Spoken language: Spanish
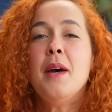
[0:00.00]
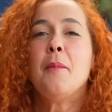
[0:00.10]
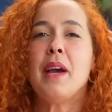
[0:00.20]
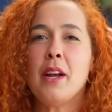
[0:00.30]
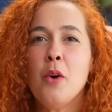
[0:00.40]

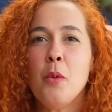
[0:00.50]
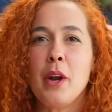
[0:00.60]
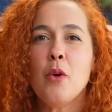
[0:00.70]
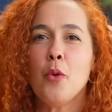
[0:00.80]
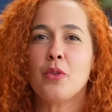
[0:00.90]
pero
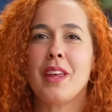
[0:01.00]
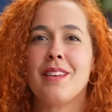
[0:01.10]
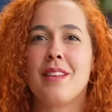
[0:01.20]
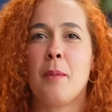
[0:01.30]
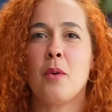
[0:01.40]
bueno, ustedes
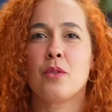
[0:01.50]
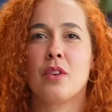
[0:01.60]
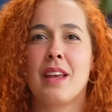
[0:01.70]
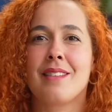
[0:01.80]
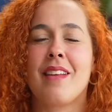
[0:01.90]
estamos,
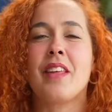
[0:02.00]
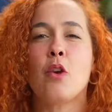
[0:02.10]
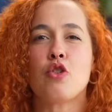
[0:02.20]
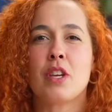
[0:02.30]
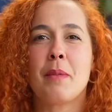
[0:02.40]
eh, están de
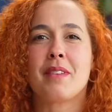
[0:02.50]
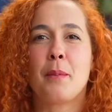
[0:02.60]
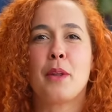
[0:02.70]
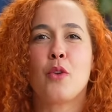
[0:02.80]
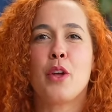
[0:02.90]
noche y me están
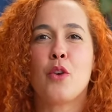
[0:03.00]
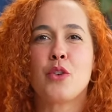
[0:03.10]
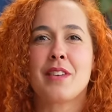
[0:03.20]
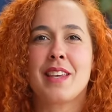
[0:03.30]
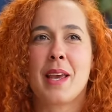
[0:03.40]
viendo de
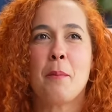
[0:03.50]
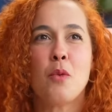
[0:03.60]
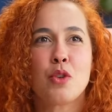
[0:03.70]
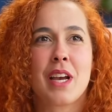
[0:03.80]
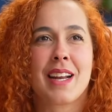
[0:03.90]
noche, así que
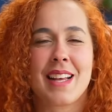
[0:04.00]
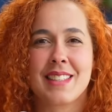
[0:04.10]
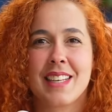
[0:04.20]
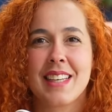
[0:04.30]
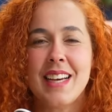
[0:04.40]
muchas
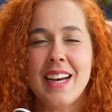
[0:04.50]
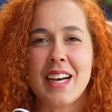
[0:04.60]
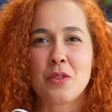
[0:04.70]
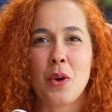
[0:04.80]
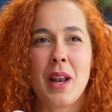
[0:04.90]
gracias
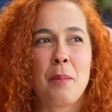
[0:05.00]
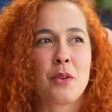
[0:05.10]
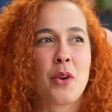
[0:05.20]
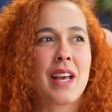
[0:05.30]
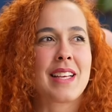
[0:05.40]
a todas las
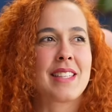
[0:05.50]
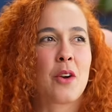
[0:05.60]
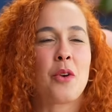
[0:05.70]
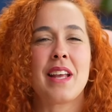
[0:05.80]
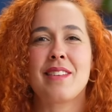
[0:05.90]
personas que se
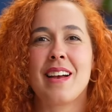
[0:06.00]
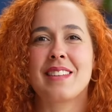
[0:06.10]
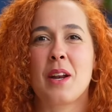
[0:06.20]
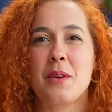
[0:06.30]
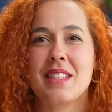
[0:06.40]
conectan a
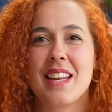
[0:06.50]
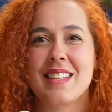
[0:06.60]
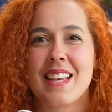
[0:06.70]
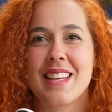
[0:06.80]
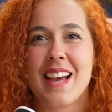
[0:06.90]
través de la
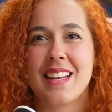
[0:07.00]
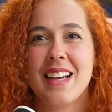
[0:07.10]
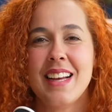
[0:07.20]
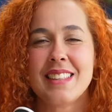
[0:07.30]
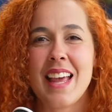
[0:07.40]
señal
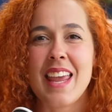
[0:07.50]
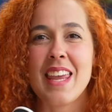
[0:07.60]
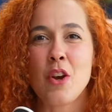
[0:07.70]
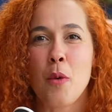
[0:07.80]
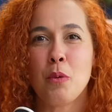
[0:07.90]
de
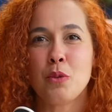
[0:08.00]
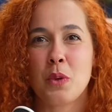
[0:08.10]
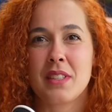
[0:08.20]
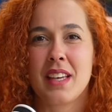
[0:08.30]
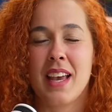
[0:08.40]

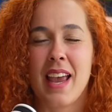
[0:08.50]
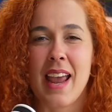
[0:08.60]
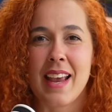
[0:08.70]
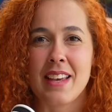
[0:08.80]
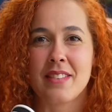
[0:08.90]
ingo.se
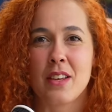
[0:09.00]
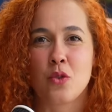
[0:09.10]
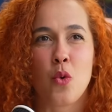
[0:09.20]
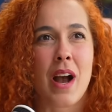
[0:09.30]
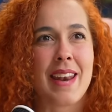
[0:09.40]
en este
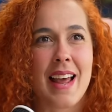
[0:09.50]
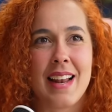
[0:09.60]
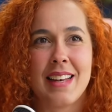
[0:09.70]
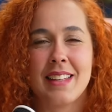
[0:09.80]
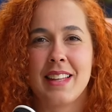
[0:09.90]
su
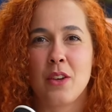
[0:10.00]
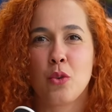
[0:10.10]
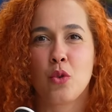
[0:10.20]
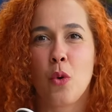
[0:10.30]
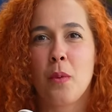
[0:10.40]
canal de
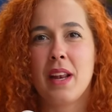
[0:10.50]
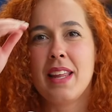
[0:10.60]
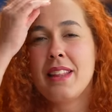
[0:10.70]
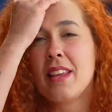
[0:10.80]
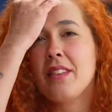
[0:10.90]
YouTube
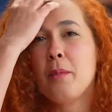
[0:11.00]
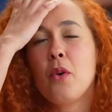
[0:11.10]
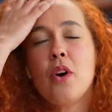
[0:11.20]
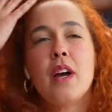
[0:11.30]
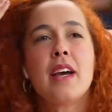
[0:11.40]

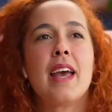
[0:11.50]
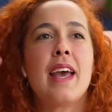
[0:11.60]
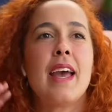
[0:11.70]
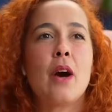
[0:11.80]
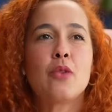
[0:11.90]
lindísimo
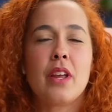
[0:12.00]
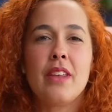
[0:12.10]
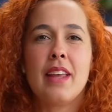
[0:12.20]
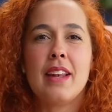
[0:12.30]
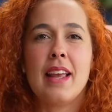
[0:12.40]
que a
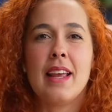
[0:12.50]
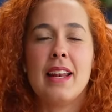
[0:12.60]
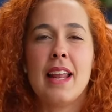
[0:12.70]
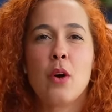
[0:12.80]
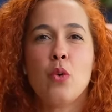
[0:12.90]
ustedes
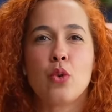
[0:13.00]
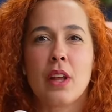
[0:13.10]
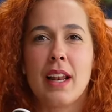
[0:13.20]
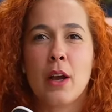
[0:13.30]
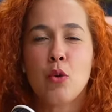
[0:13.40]
les
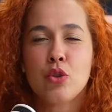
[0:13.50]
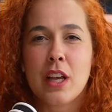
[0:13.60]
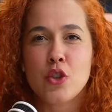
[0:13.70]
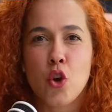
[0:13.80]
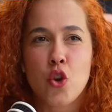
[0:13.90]
gusta. Les
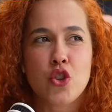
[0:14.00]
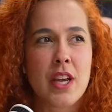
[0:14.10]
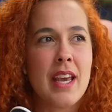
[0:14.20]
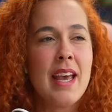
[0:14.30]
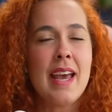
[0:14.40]
gusta, yo lo
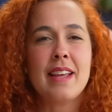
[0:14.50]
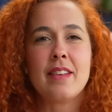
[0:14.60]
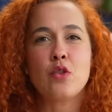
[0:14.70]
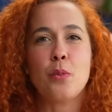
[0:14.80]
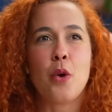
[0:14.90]
sé,
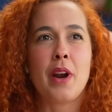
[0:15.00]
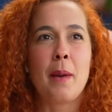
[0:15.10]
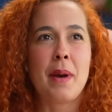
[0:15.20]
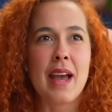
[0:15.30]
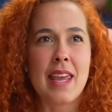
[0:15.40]
este es su
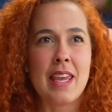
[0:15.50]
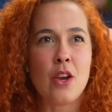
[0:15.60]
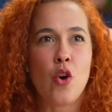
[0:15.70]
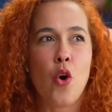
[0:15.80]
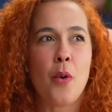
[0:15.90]
programa
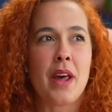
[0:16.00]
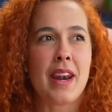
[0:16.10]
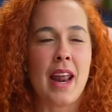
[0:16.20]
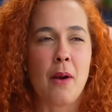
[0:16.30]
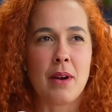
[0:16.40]

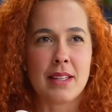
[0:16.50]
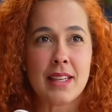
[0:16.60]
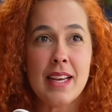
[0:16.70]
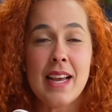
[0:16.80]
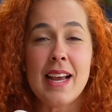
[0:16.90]
Ingobernables.
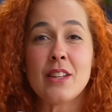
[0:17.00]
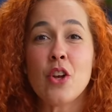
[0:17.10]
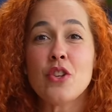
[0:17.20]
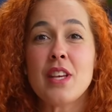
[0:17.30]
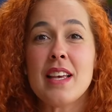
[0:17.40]

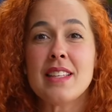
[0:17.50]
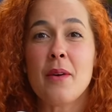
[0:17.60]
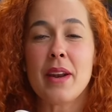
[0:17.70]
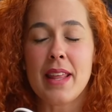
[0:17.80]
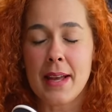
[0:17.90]
Entonces, de
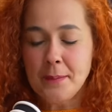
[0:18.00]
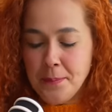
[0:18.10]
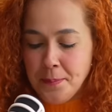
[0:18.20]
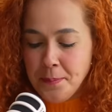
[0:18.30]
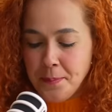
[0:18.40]
verdad...
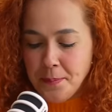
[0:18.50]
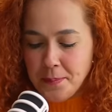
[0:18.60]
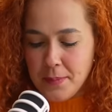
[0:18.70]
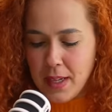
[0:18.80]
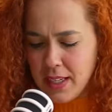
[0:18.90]

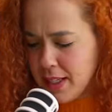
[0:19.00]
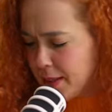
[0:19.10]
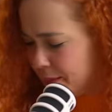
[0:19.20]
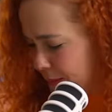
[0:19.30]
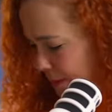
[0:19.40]
¡Ay!
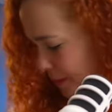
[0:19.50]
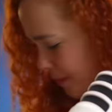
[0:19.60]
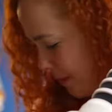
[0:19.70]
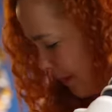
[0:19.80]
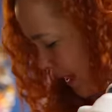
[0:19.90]

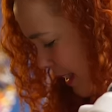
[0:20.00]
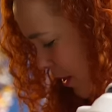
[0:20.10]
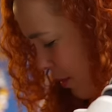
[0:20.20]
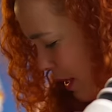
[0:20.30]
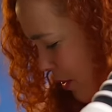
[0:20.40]
¿Qué está
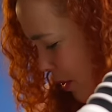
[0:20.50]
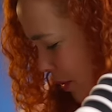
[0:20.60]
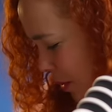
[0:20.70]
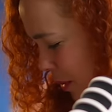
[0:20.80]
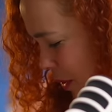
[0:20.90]
comiendo?
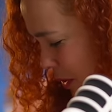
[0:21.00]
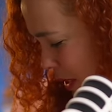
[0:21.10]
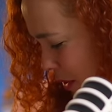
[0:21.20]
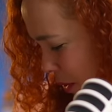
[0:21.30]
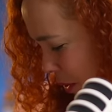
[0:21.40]
Un
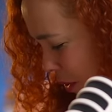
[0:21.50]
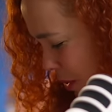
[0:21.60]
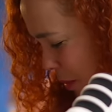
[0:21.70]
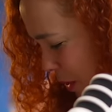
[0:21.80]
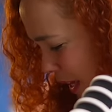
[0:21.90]
olorcito
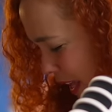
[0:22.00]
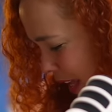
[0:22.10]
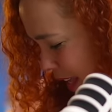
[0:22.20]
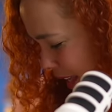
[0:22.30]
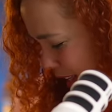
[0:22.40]
horroroso por
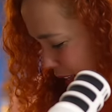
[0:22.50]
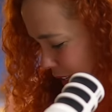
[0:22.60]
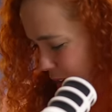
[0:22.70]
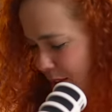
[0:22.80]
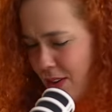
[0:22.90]
aquí.
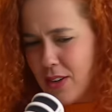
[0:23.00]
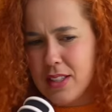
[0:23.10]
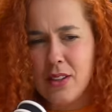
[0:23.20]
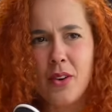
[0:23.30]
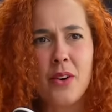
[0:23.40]
Un
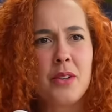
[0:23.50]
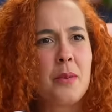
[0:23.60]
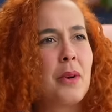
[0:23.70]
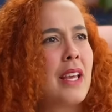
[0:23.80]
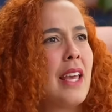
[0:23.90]
olorcito horroroso
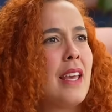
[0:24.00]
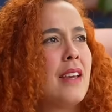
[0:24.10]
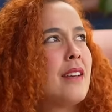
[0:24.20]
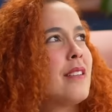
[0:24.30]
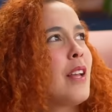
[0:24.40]
por
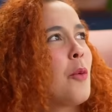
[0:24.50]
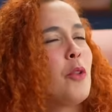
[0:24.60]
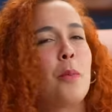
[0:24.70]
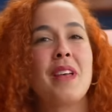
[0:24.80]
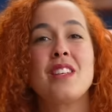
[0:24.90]
aquí. Está
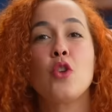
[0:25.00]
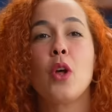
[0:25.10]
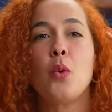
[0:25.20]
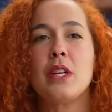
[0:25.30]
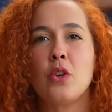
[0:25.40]
comiendo un pedacito de
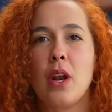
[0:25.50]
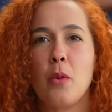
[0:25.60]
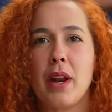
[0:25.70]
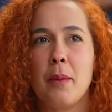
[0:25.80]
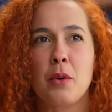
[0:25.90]
hueso la
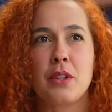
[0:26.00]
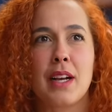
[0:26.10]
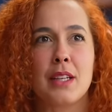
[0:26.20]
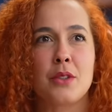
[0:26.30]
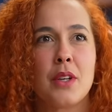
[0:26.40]
güera, por si
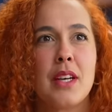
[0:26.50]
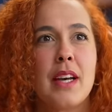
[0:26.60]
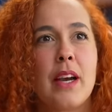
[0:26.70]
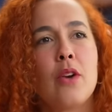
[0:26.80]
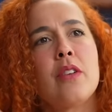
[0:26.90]
acaso.
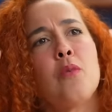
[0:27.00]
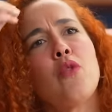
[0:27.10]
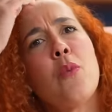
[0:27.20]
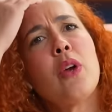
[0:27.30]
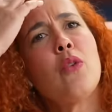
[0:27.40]
Creo que se puso
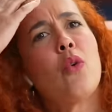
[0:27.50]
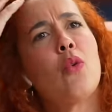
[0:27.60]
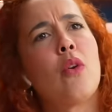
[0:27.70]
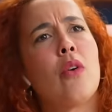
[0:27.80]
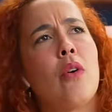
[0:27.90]
un poquito
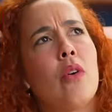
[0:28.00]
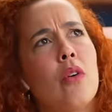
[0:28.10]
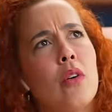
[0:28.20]
oscuro, ¿no?